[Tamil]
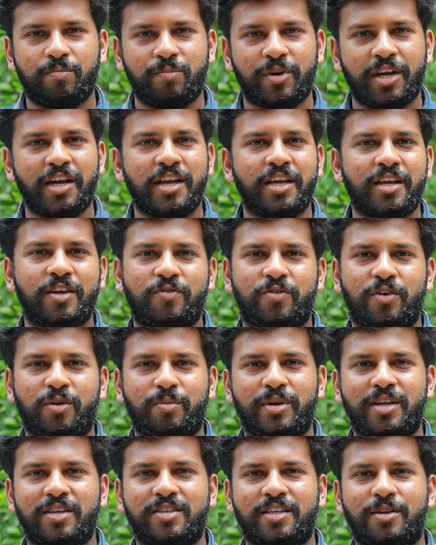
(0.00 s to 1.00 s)
ப்ரீடிங்
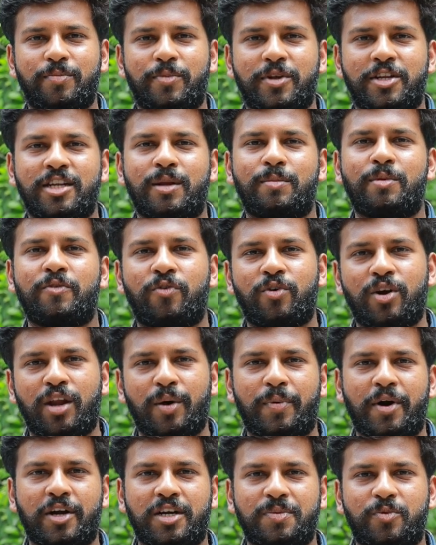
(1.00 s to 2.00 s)
இன்ஃபர்மேஷன் பற்றி நம்ம
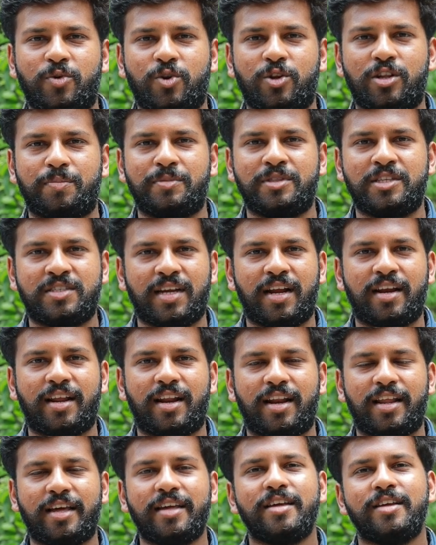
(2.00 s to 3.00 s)
ஃபுல்லாக பார்க்க போகிறோம் நம்ம இந்த
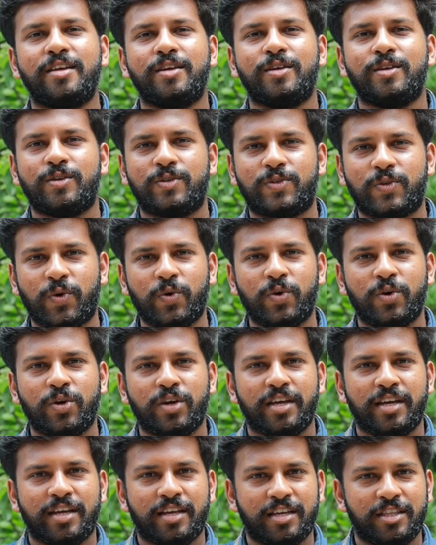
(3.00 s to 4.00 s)
சேனலில் ஸோ
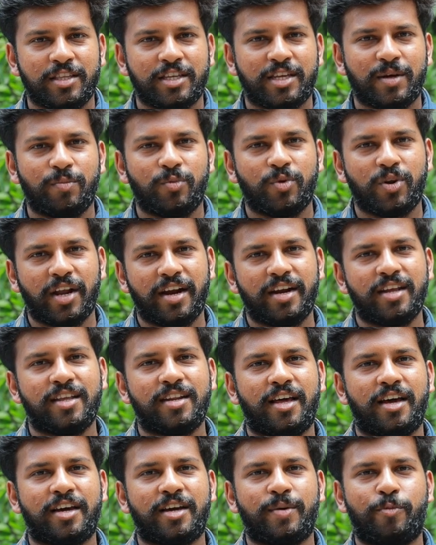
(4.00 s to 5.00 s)
இதுக்கு முன்னாடி
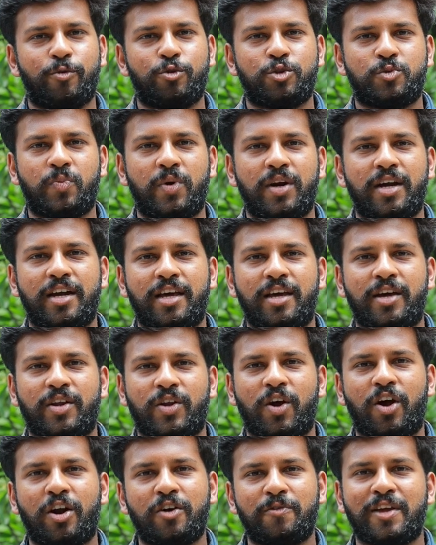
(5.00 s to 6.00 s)
நாங்கள் போஸ்ட் பண்ண
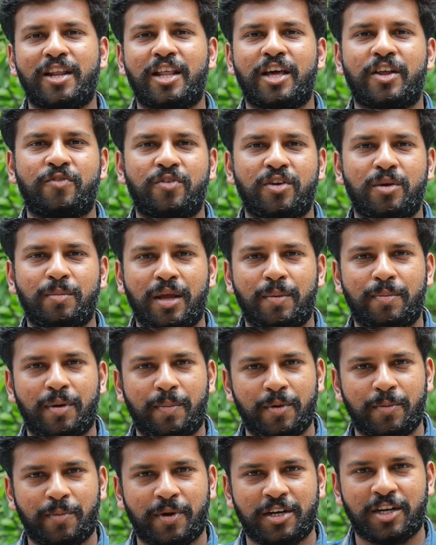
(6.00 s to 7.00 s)
ராட் வீலர் ஃபீமேல்
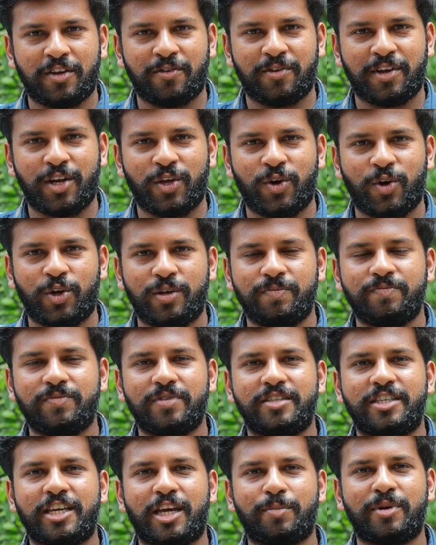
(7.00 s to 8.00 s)
பப்பி பற்றின வீடியோயும்
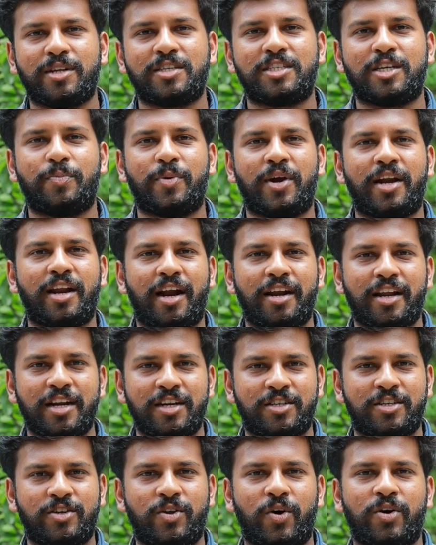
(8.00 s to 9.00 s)
ஜெர்மன் ஷெப்பர்ட்
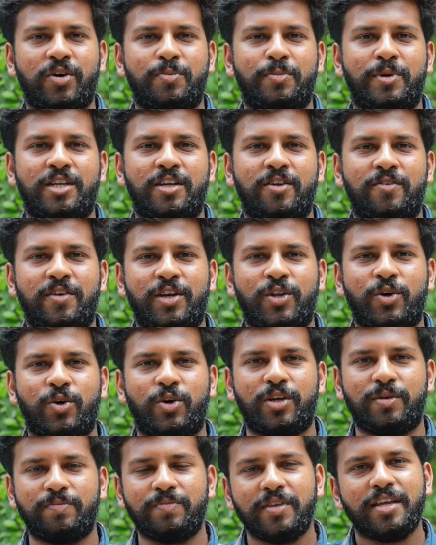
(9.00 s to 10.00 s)
அடல்ட் டாக் பற்றின
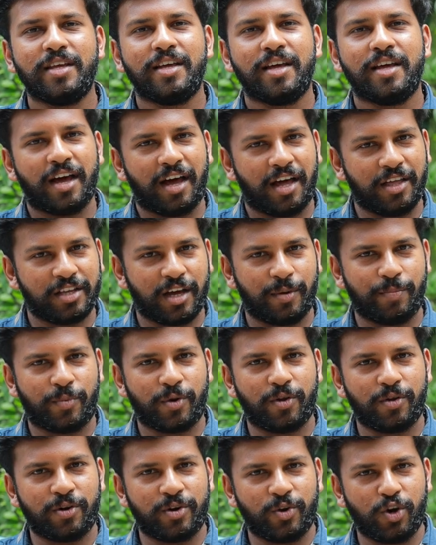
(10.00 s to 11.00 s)
வீடியோயும்
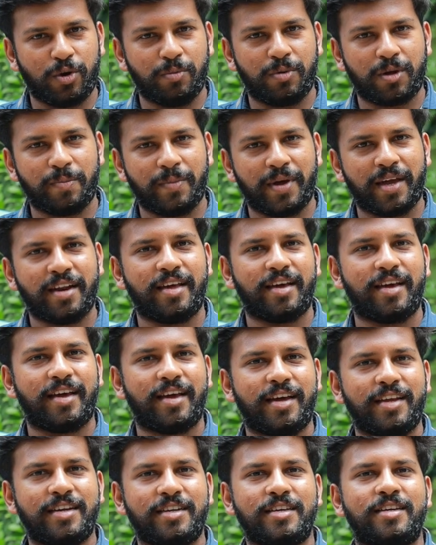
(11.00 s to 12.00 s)
அதுக்கப்புறம் டோபர்மேன்
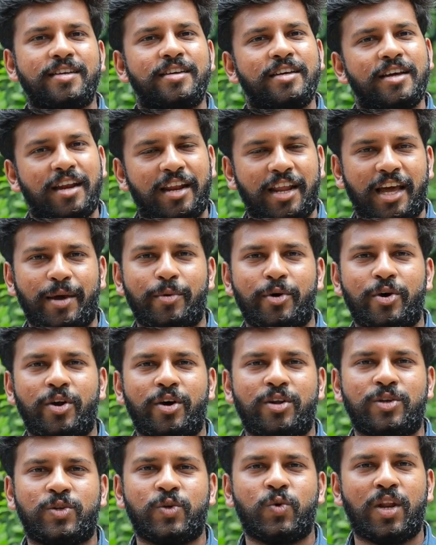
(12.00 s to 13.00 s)
அண்ட்
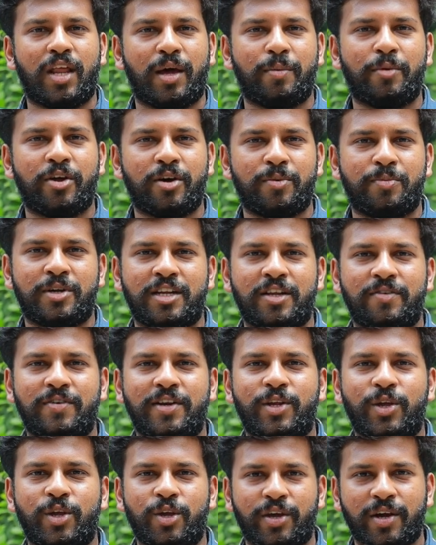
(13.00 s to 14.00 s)
லேபர்டார் டூ லேபர்டார் பற்றின
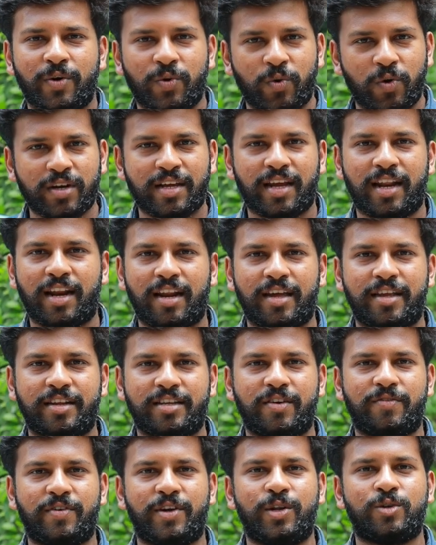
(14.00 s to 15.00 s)
வீடியோ எங்கள் ஓன் கேனலில்
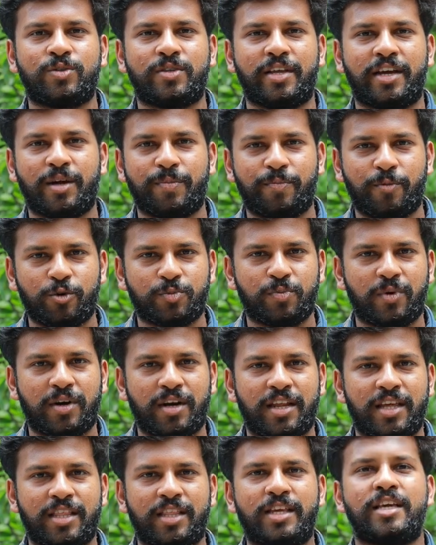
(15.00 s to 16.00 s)
இருக்க வீடியோஸ் நாங்கள் போஸ்ட்
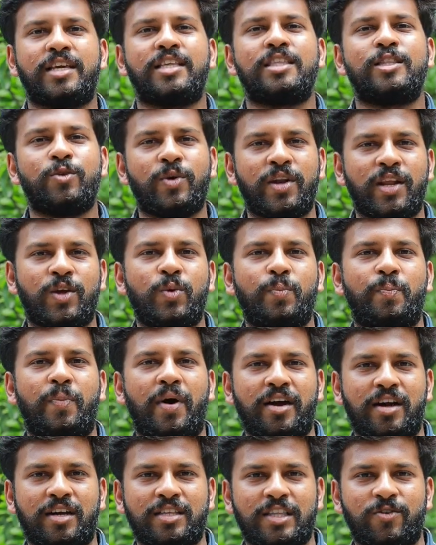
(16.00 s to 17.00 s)
பண்ணது இது வரைக்கும்
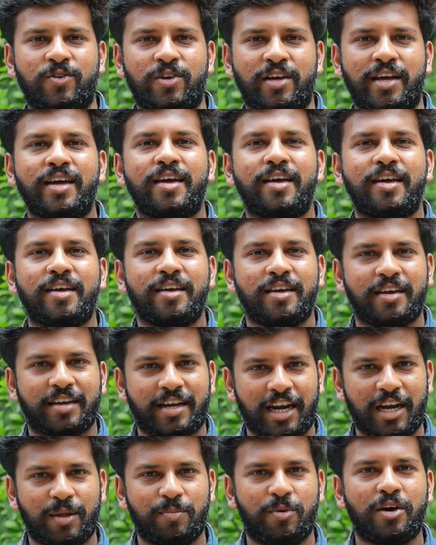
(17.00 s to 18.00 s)
பார்க்காதவங்க
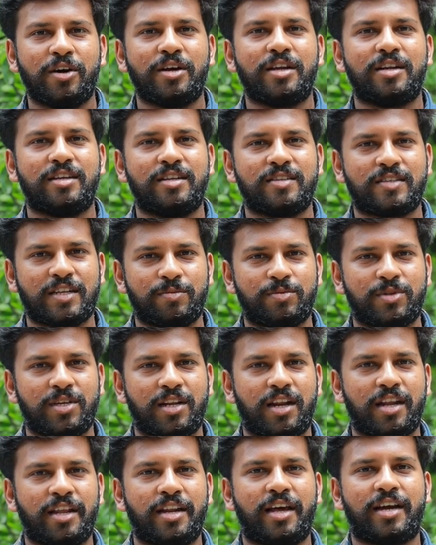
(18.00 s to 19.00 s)
கண்டிப்பாக
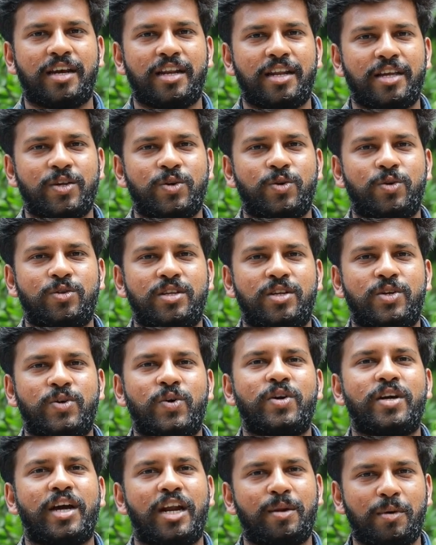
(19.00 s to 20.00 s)
டிஸ்கிரிப்ஷனில் நாங்கள் லிங்க்
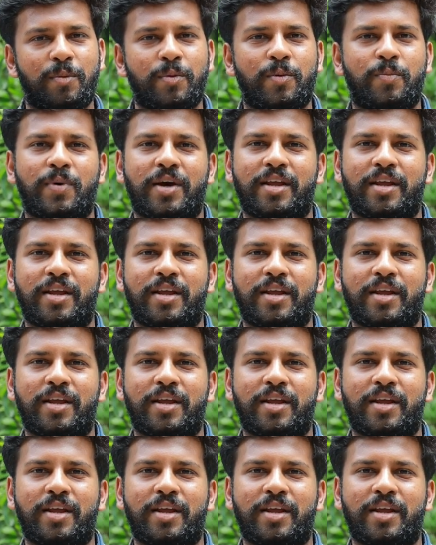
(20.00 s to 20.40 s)
கொடுத்துருக்கோம் கண்டிப்பாக போய்